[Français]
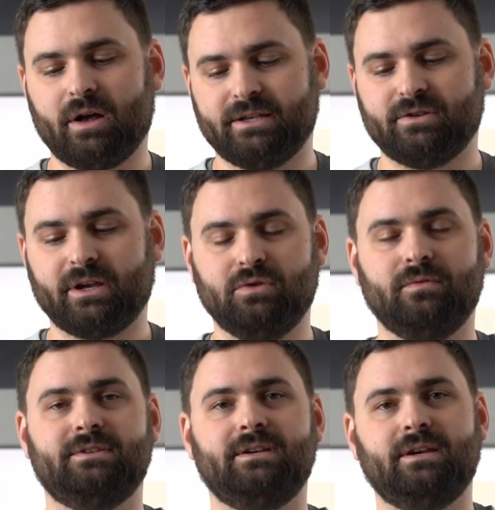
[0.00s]
des organes de
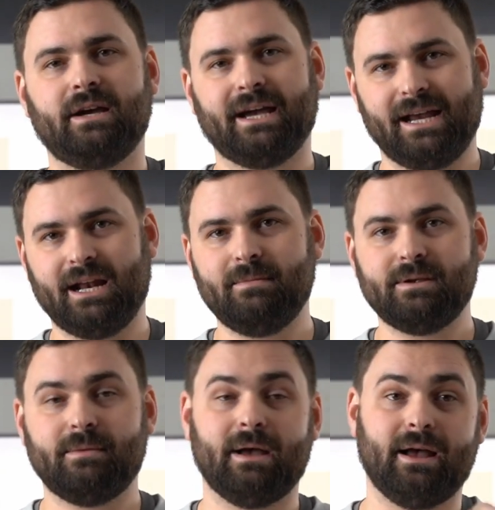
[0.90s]
visée réglables
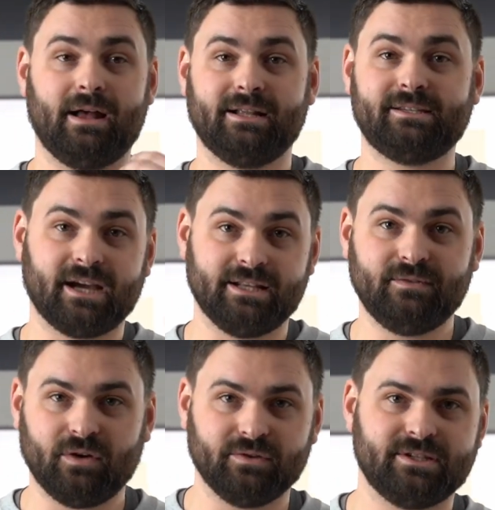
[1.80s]
bah, À tirer à
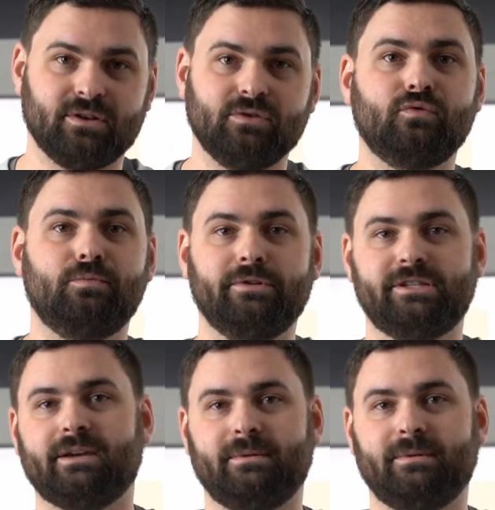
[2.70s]
différentes distances, vous pouvez tirer